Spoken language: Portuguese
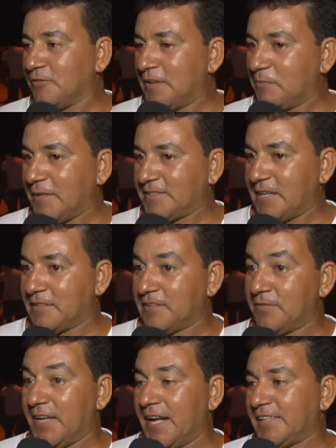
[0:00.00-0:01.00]
Vem passar
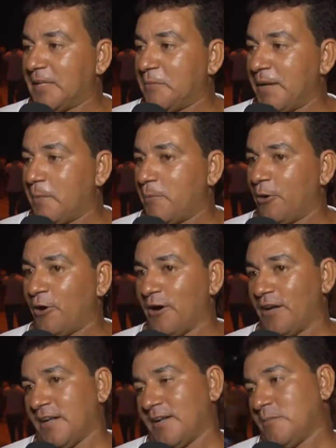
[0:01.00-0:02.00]
essa virada em
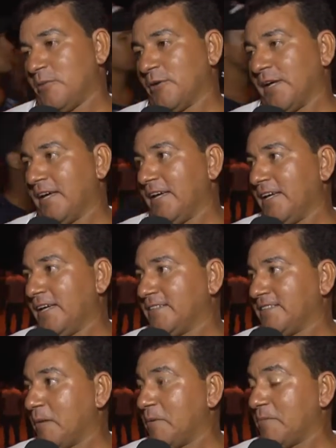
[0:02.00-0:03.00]
Pirapora, porque
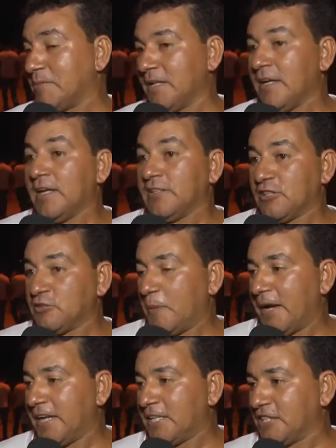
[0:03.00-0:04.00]
sabemos que os
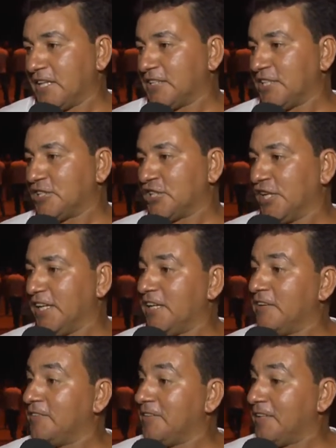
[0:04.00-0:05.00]
parentes da gente
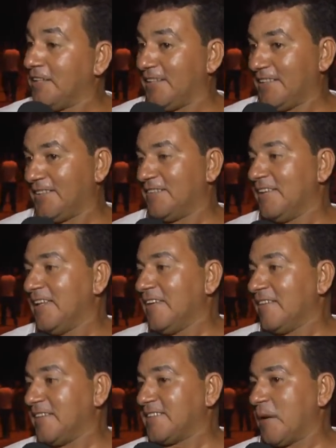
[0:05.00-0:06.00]
aqui,
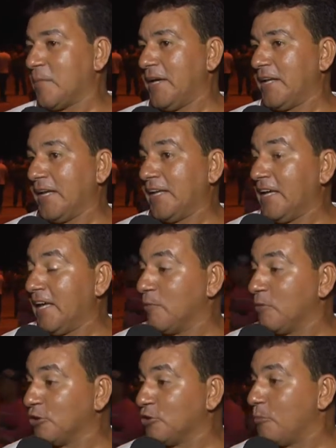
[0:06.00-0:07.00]
ficou sabendo que aqui
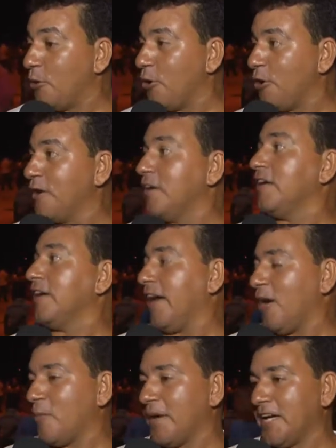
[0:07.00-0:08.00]
era muito bom e
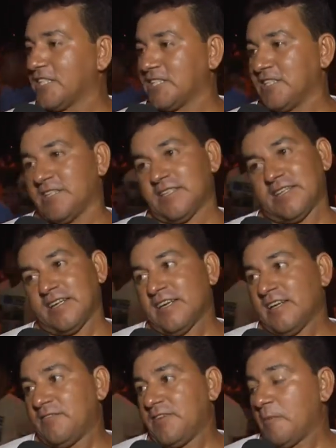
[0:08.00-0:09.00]
realmente
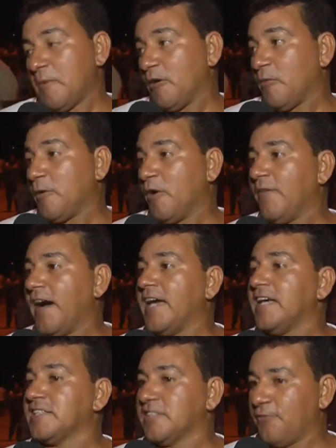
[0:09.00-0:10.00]
vem para
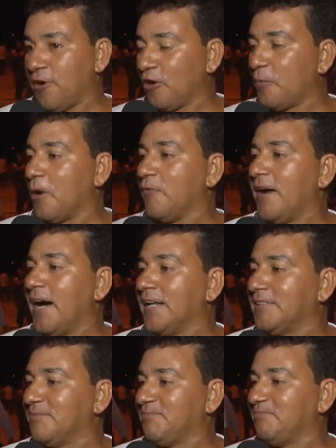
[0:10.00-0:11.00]
comprovar isso e foi comprovado.